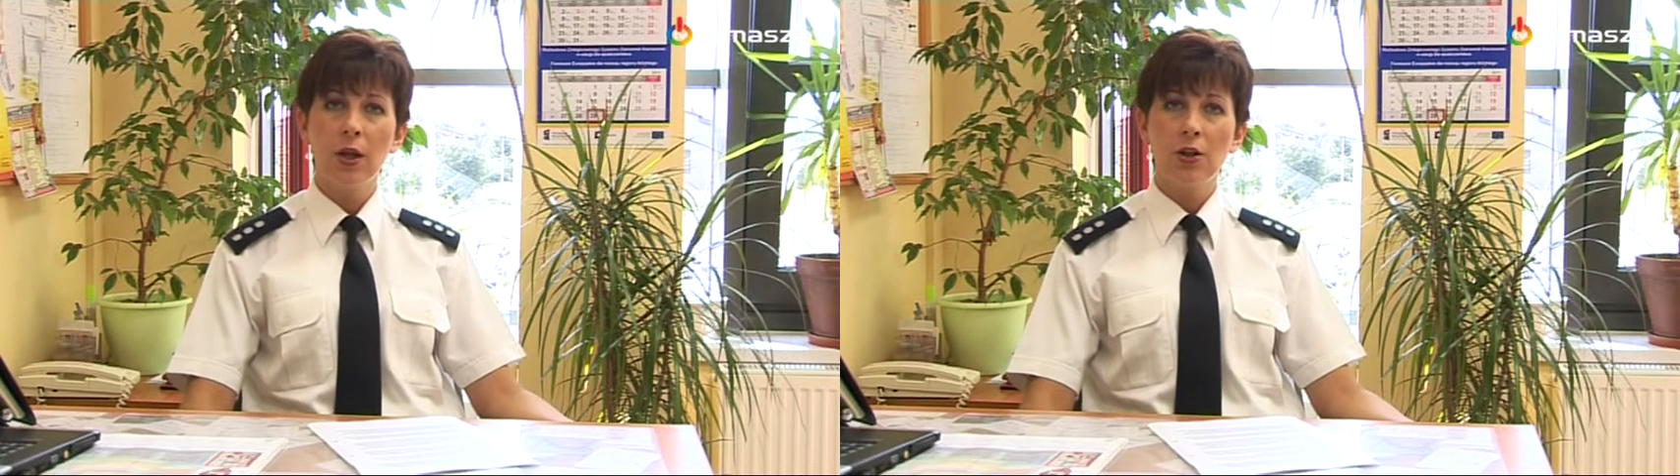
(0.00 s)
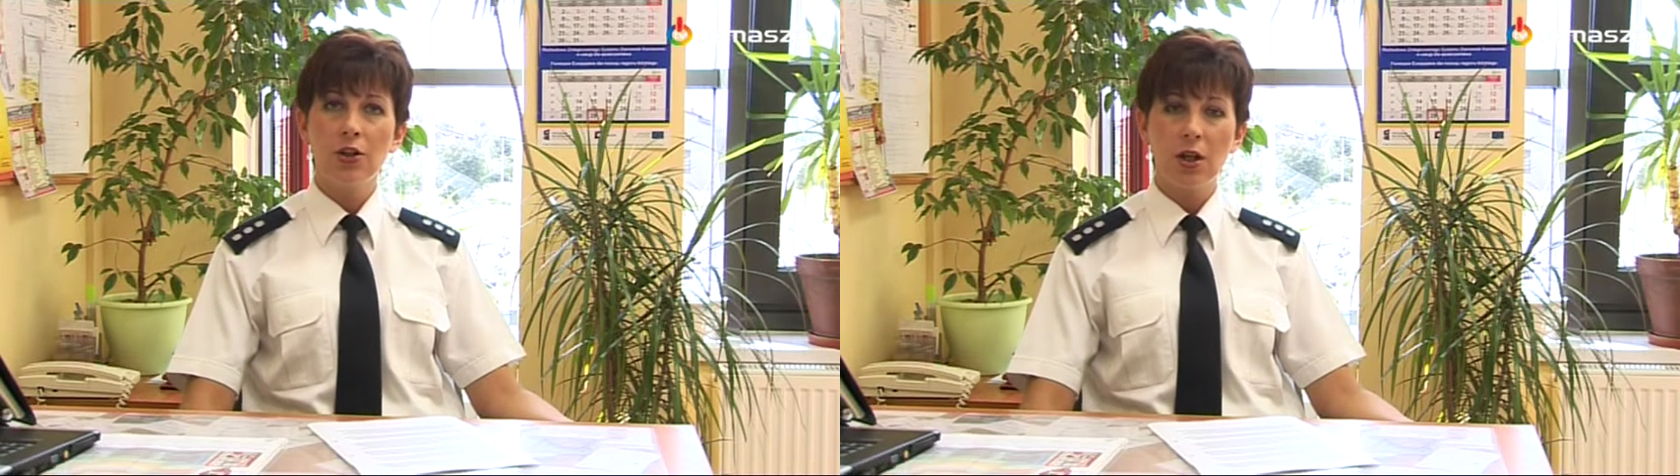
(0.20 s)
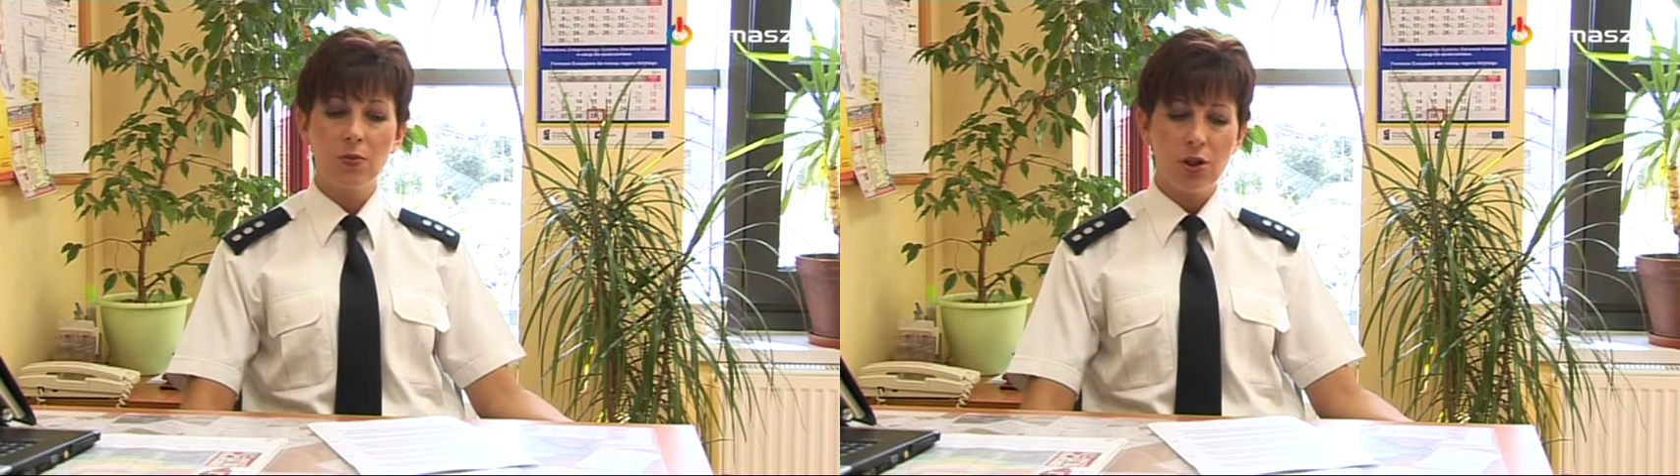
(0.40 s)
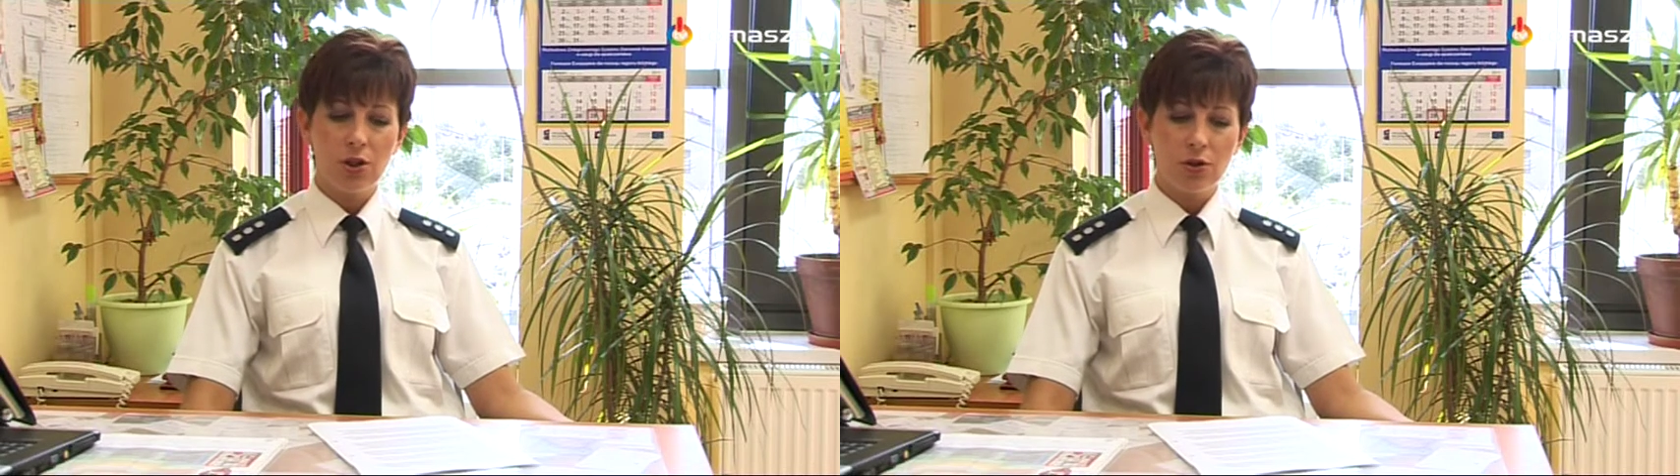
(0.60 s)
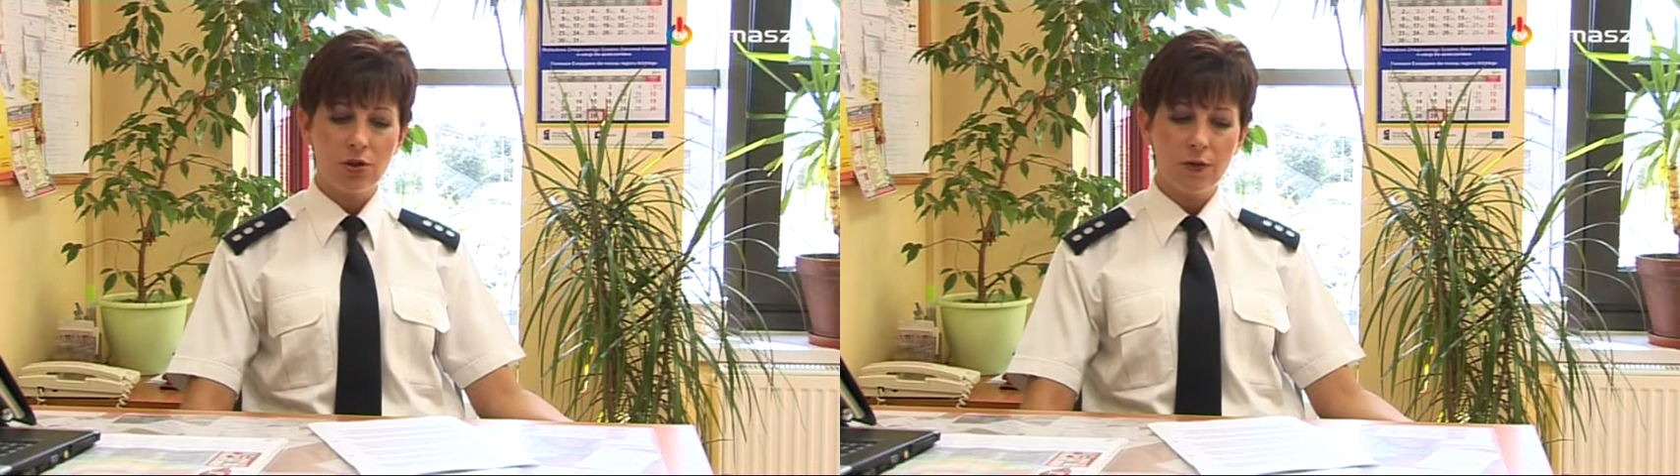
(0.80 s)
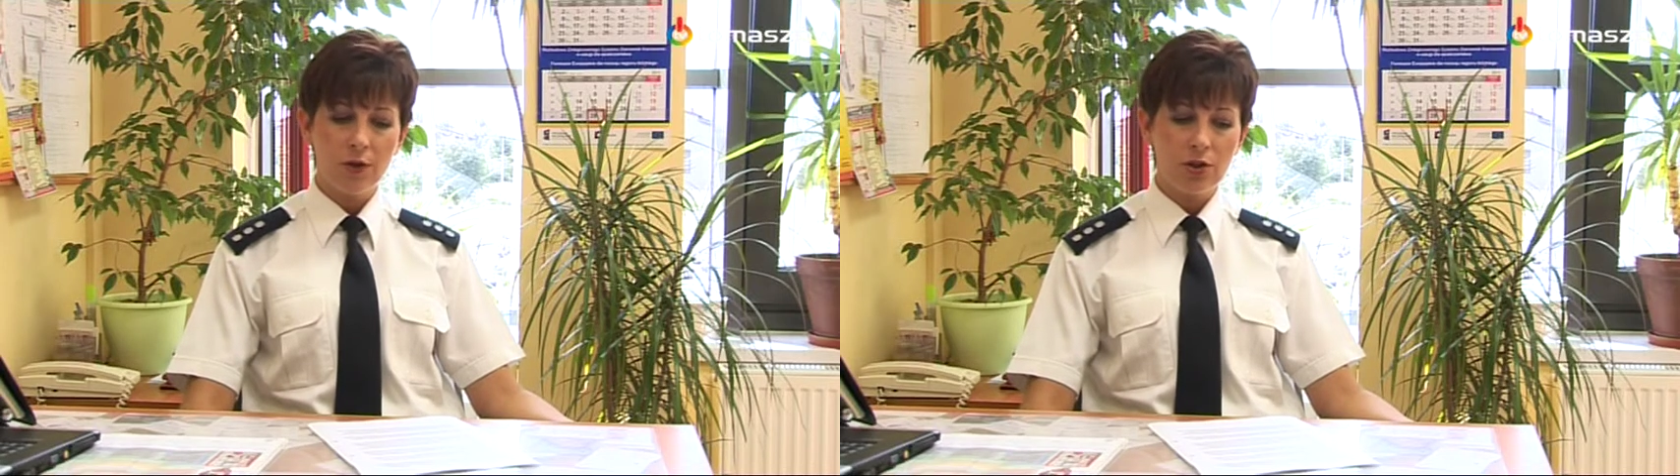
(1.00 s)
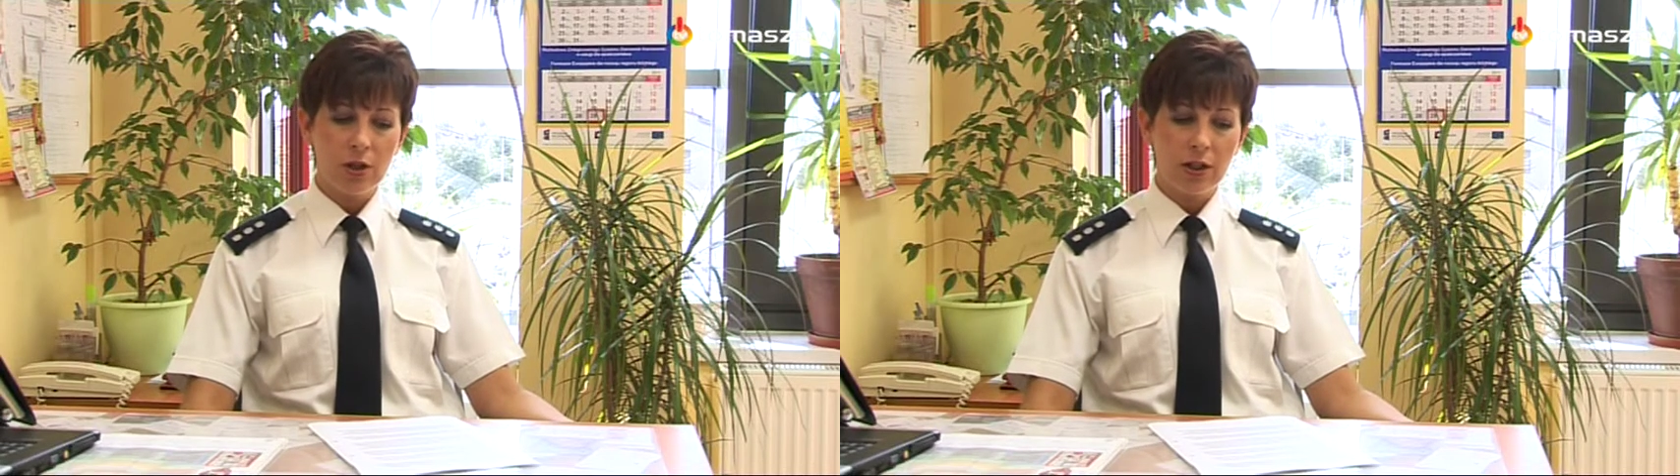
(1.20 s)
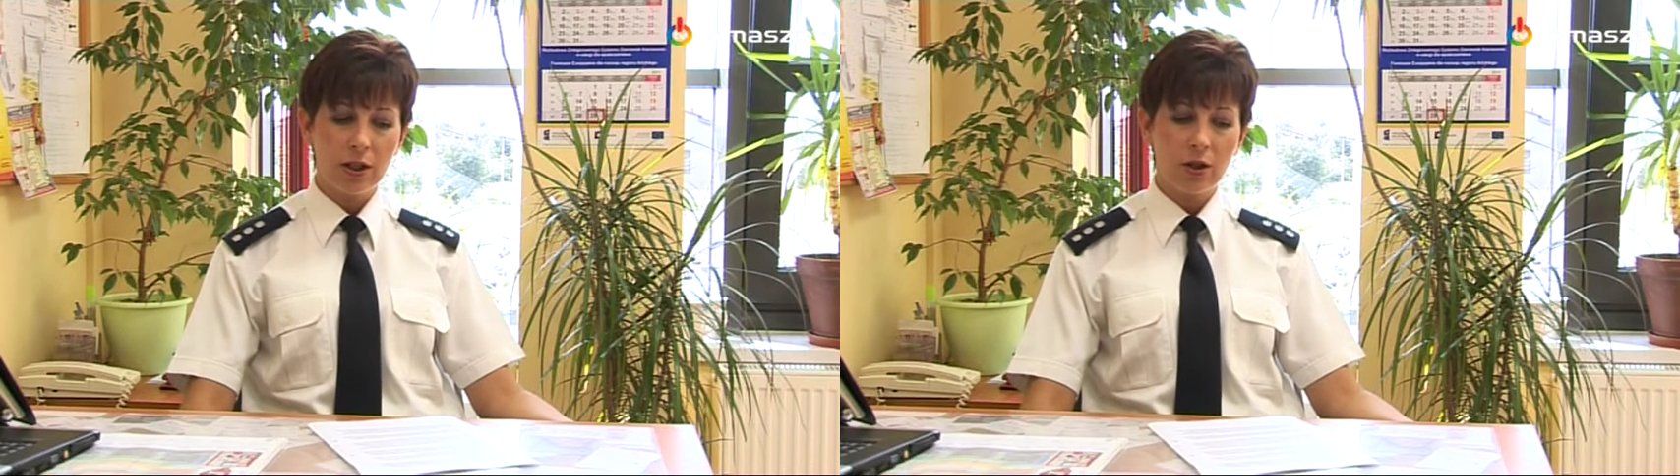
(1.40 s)

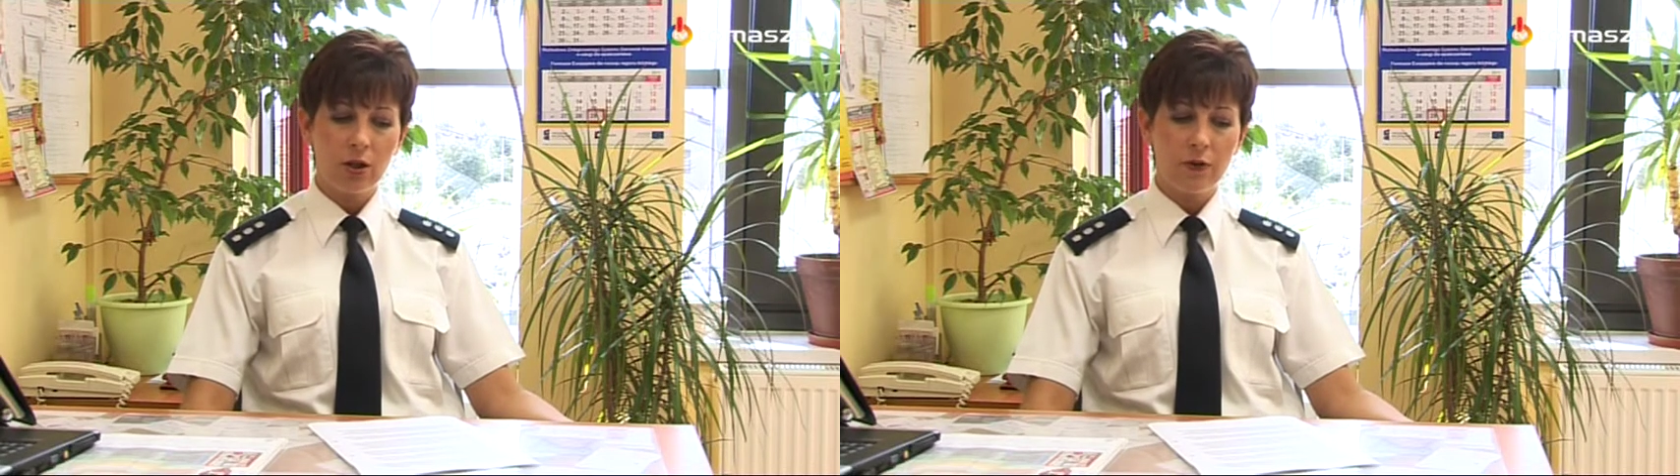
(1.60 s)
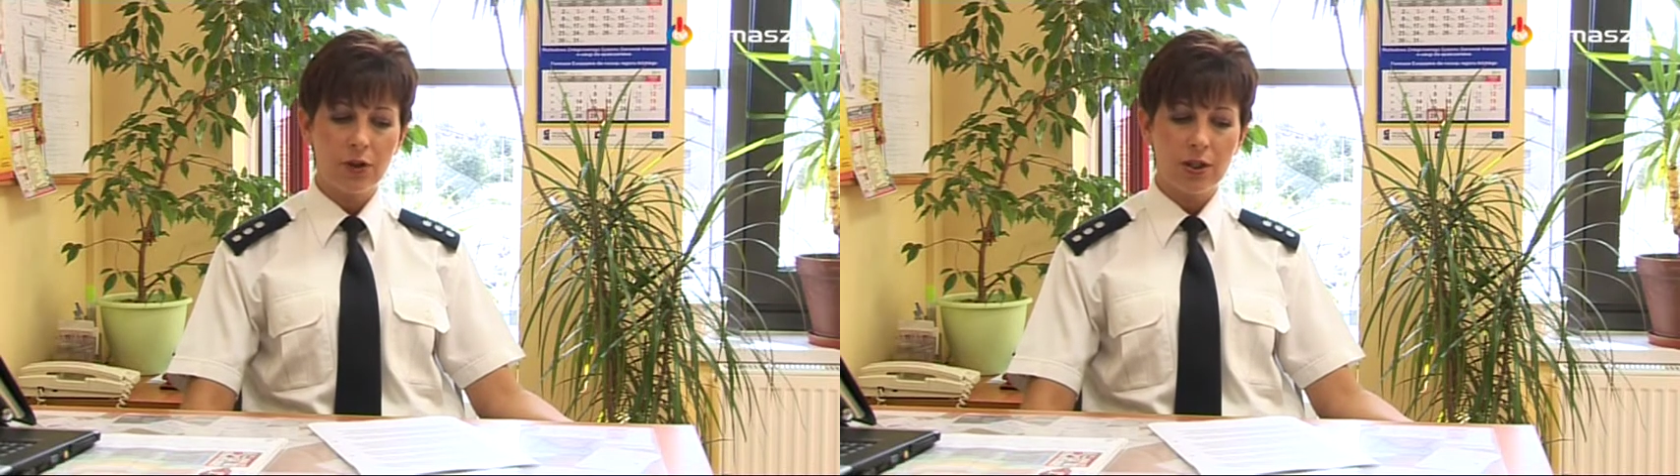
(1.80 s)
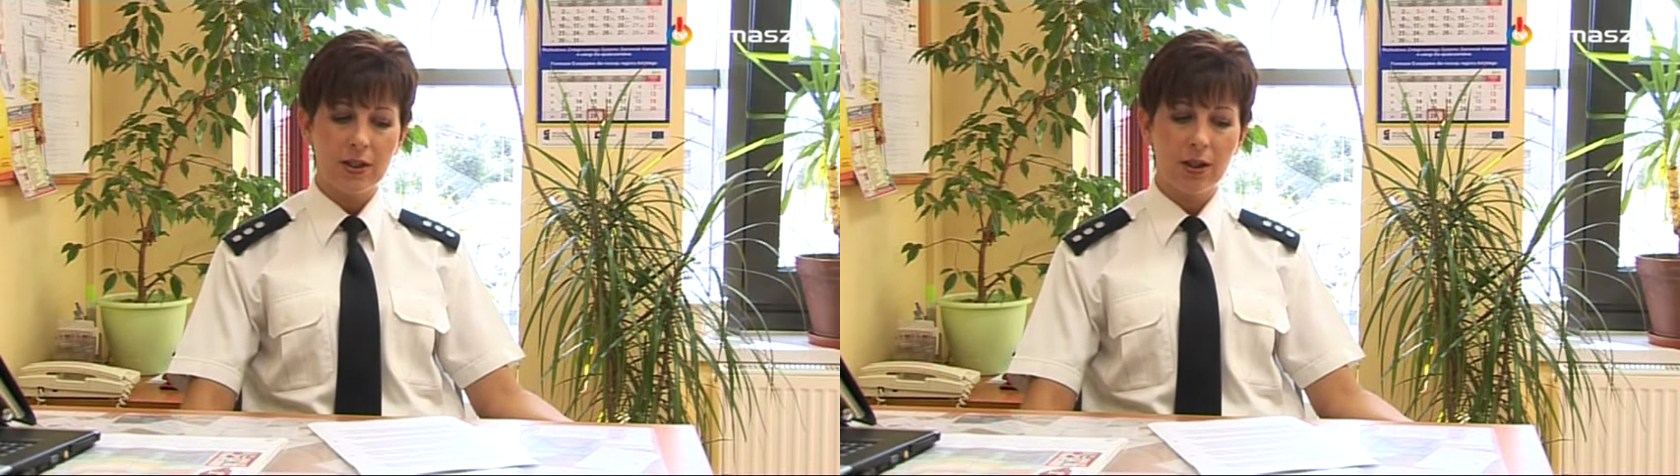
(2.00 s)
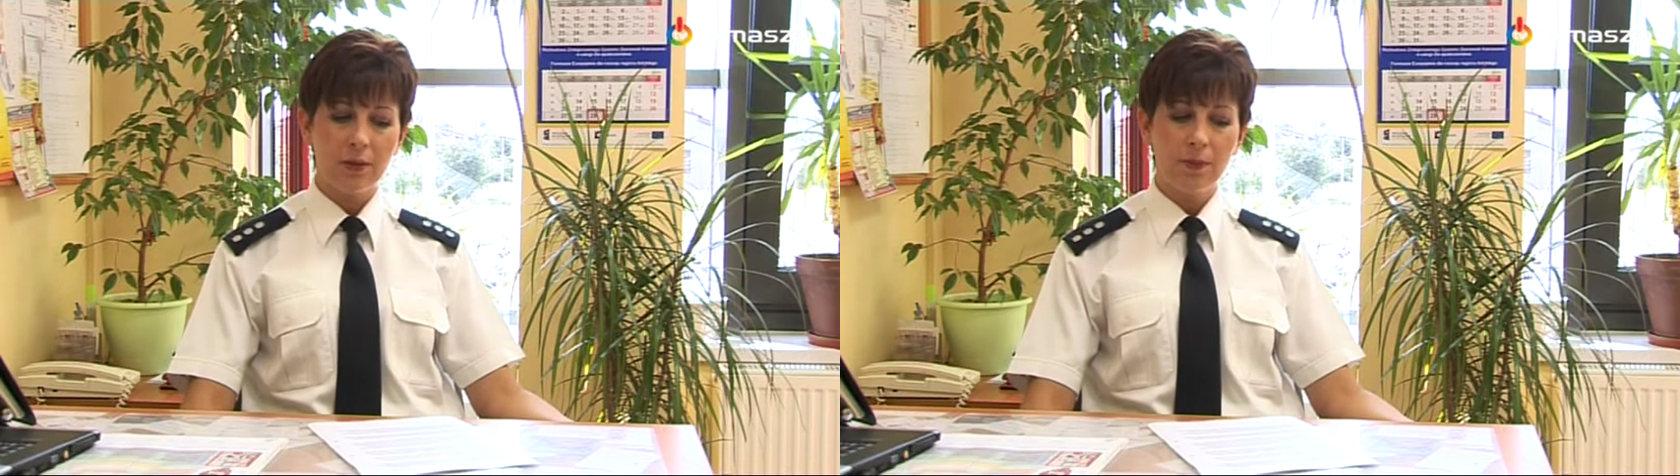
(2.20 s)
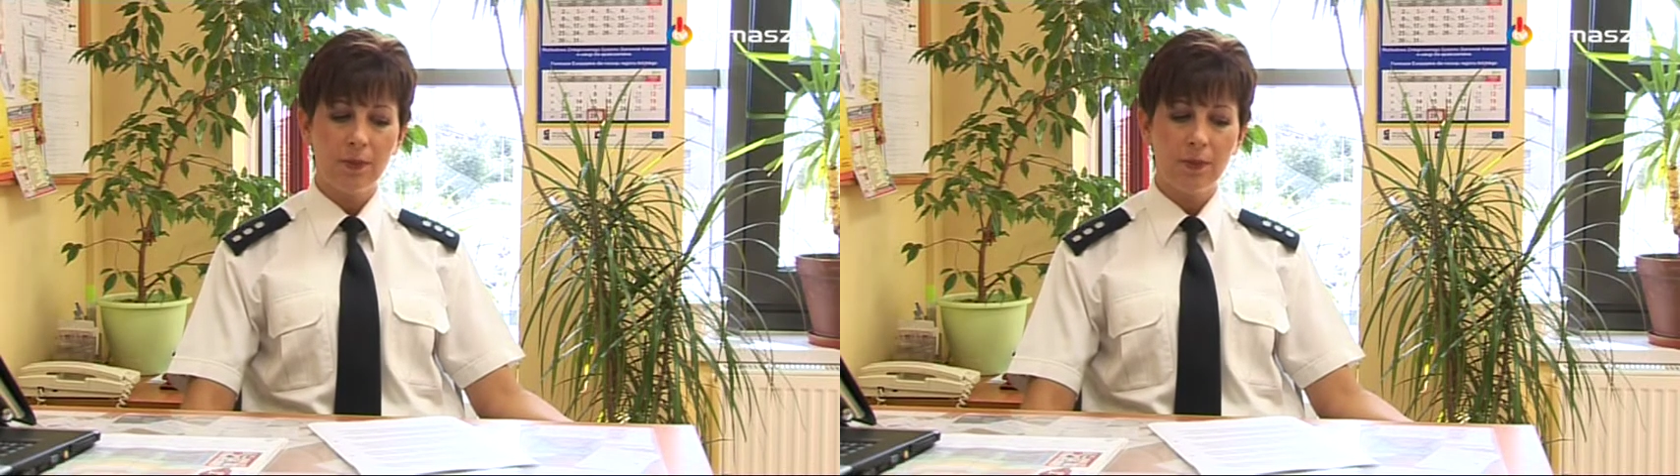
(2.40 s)
79-letniego rowerzysty.